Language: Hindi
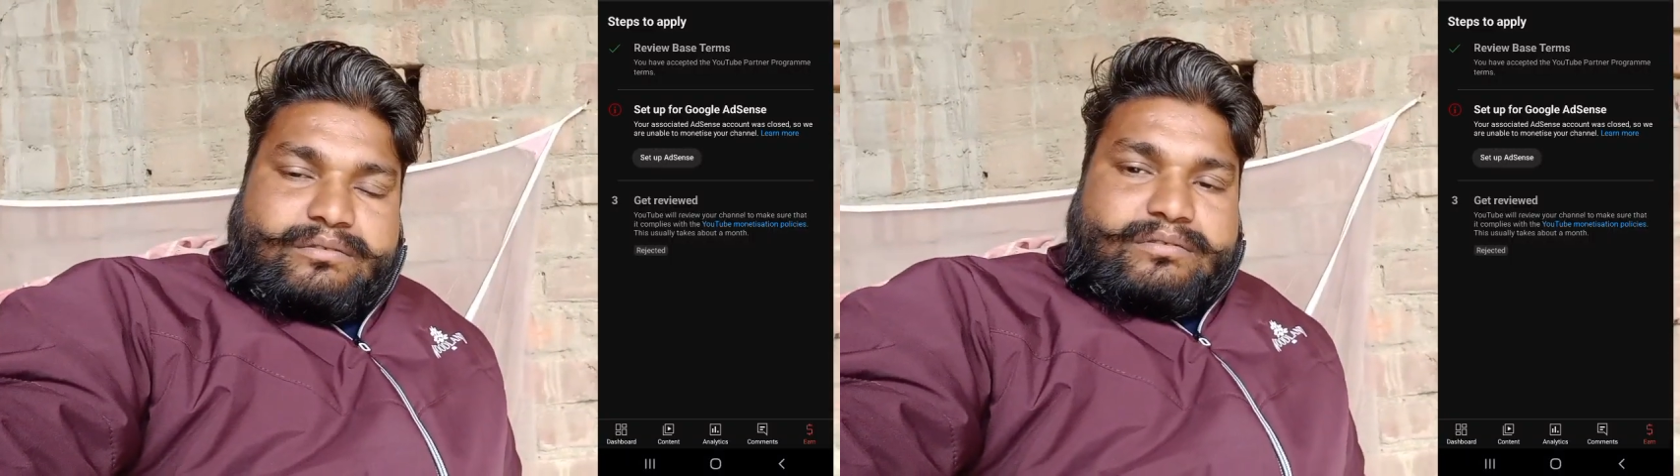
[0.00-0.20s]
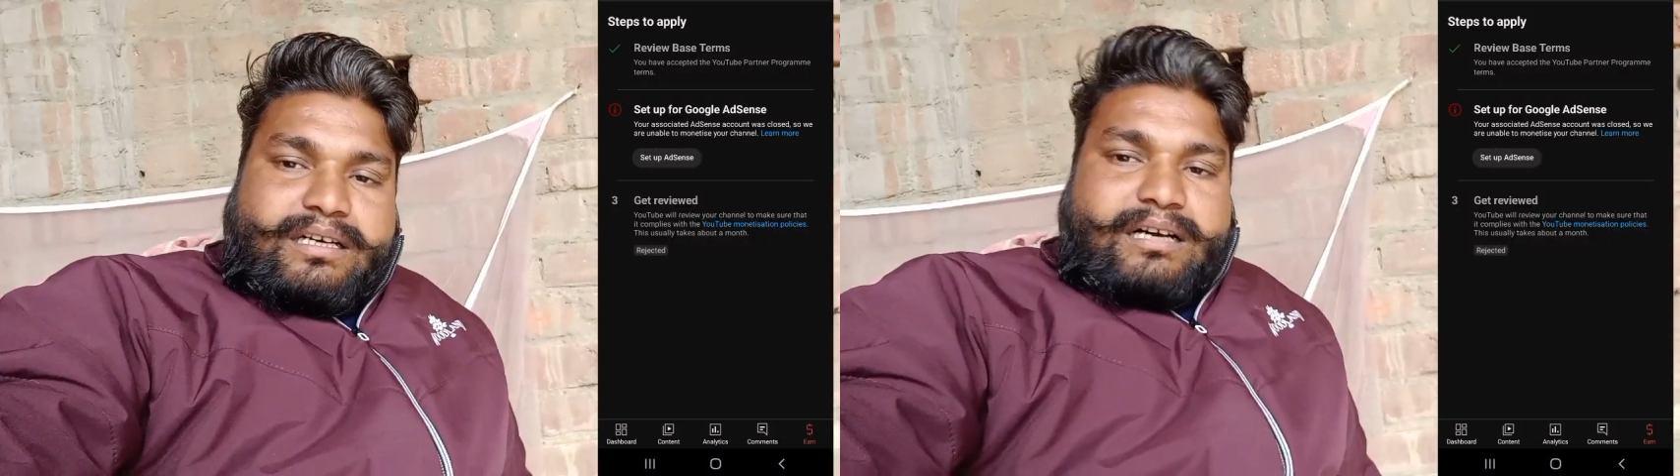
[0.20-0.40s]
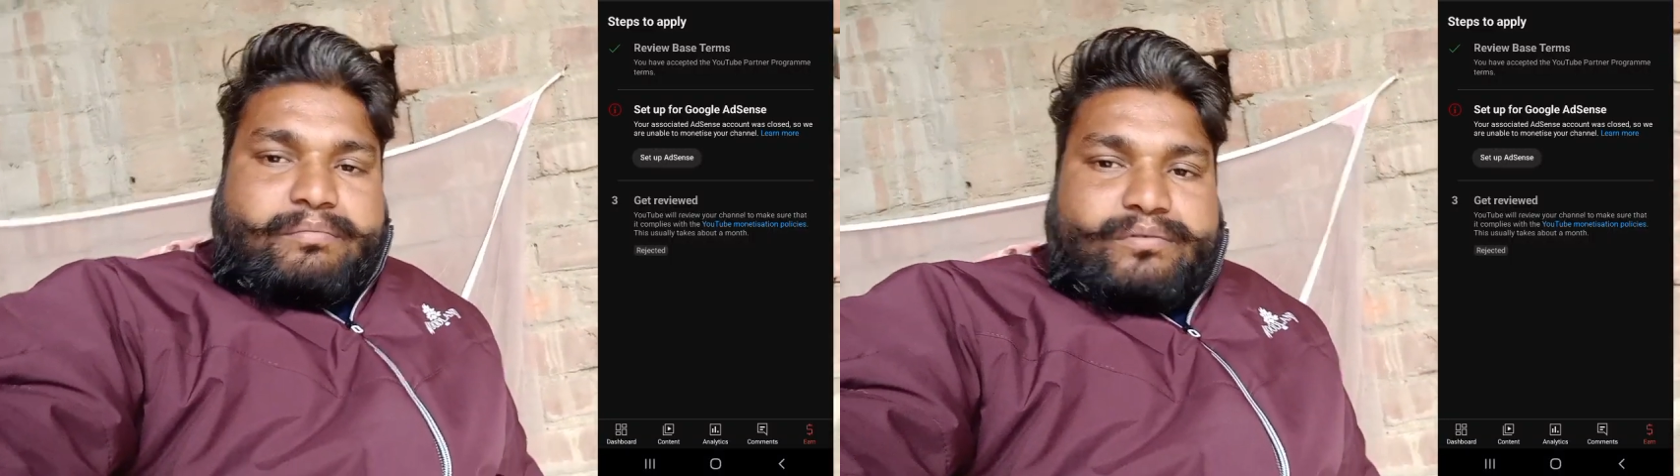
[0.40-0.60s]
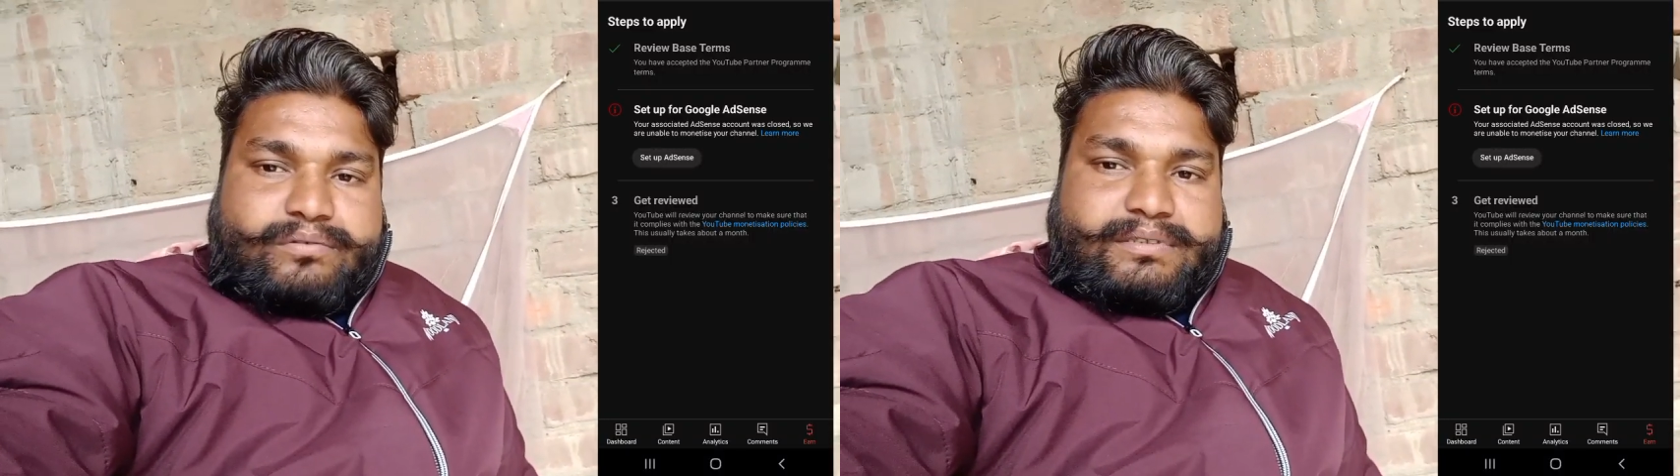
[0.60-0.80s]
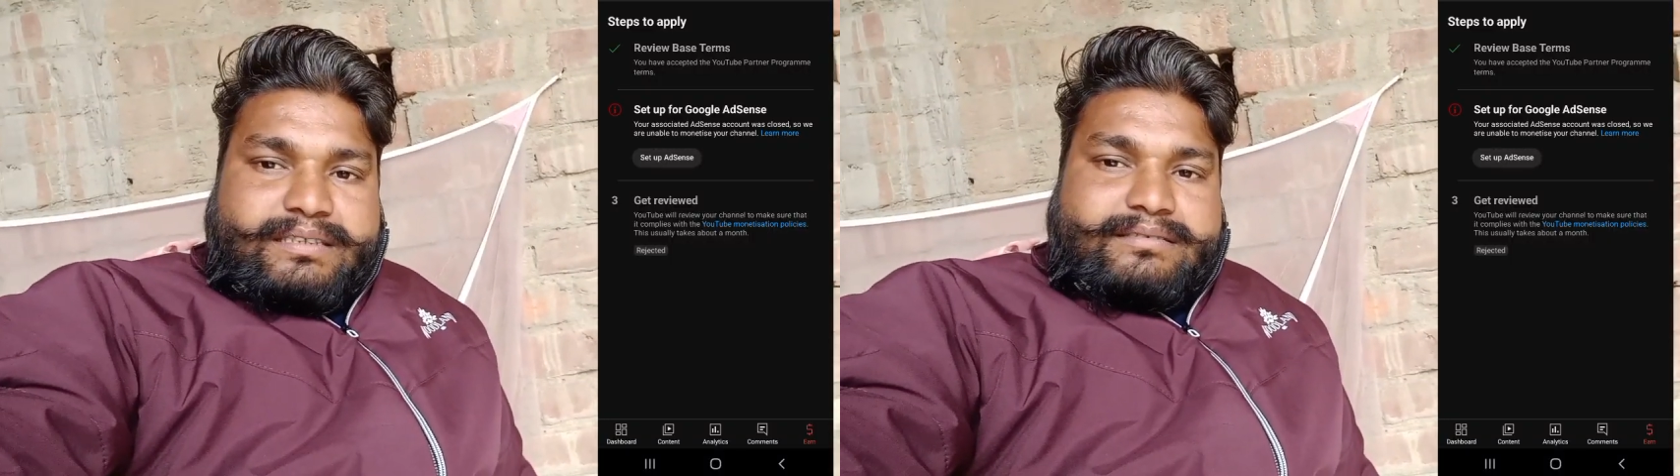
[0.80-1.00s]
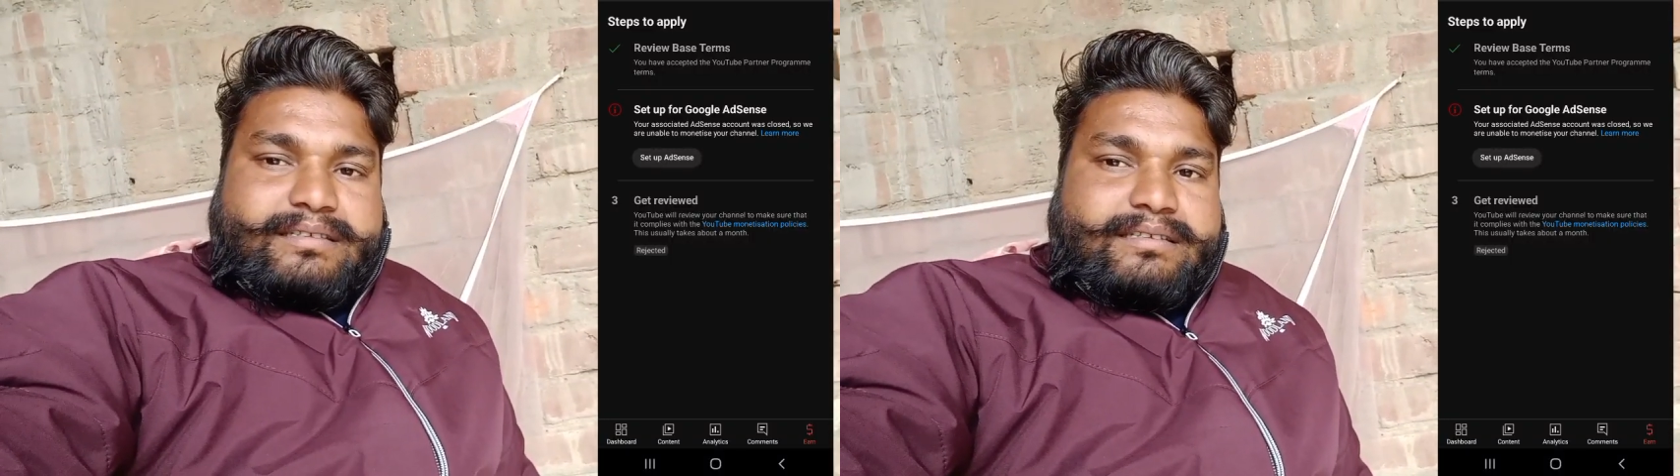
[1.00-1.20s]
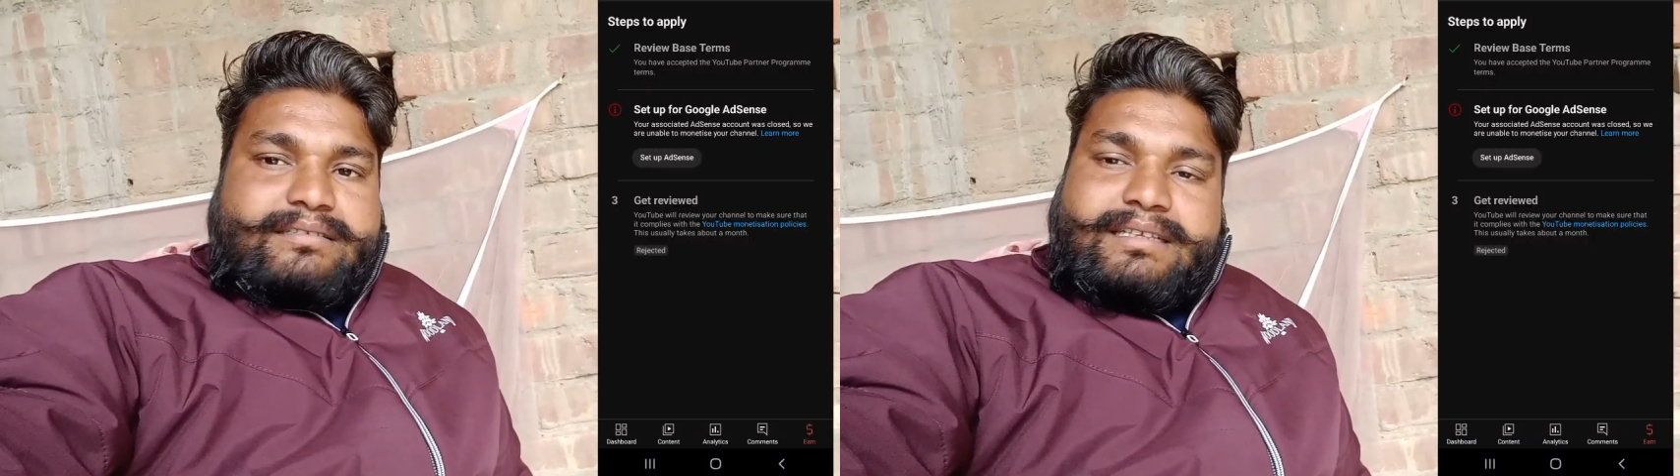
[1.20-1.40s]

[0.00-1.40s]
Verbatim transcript: दूंगा आप लोग देख सक